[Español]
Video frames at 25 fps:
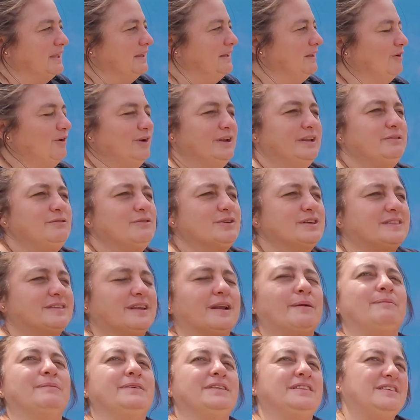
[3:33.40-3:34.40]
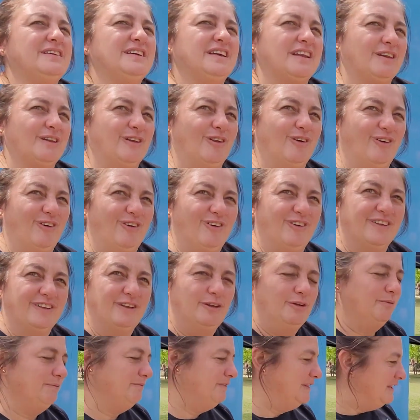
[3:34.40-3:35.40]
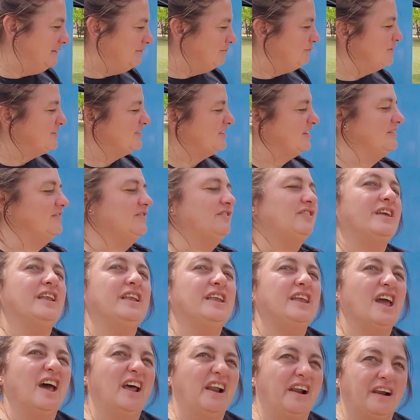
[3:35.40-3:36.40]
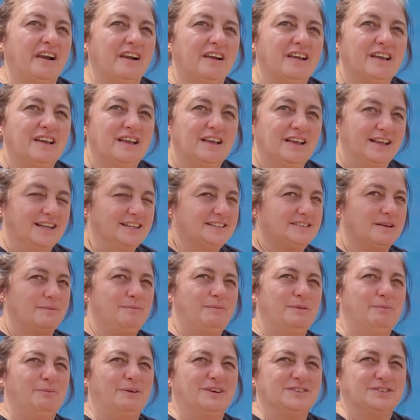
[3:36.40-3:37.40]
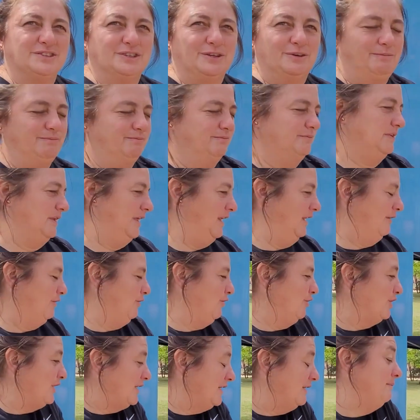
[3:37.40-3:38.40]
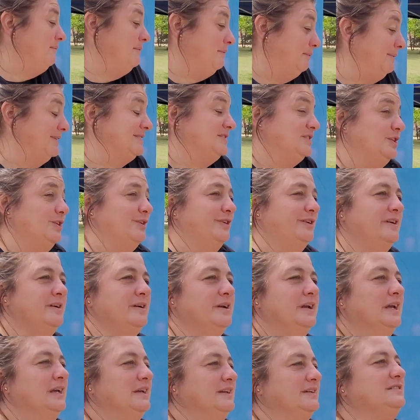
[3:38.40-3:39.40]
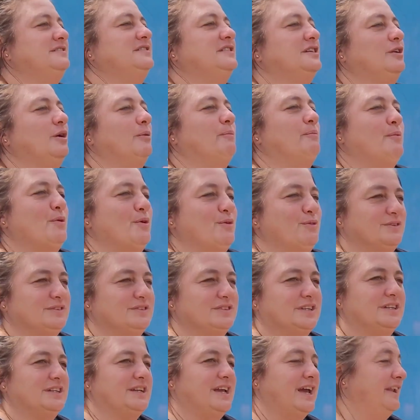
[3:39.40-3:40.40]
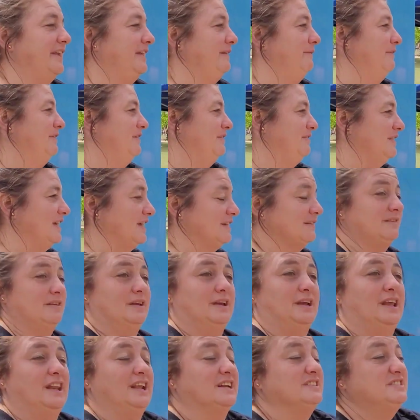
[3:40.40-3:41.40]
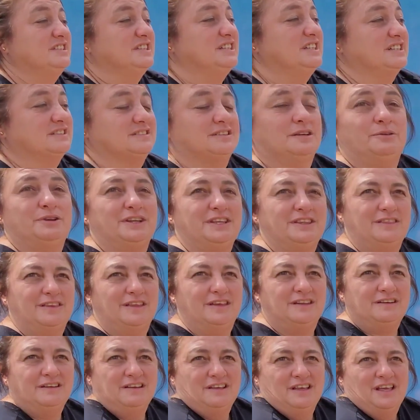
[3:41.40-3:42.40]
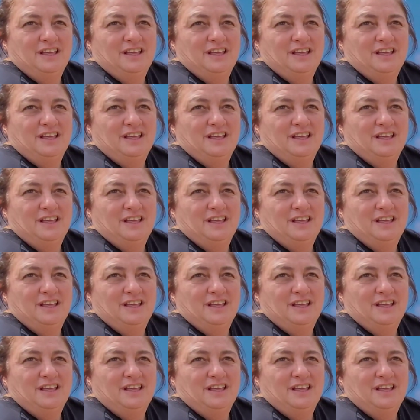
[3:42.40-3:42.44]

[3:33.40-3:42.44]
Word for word: lo lindo es transmitirlo, lo lindo es enseñar. Esa es mi pasión. El hockey es mi pasión. Y si lo puedo enseñar y brindarse, que las chicas se brinden,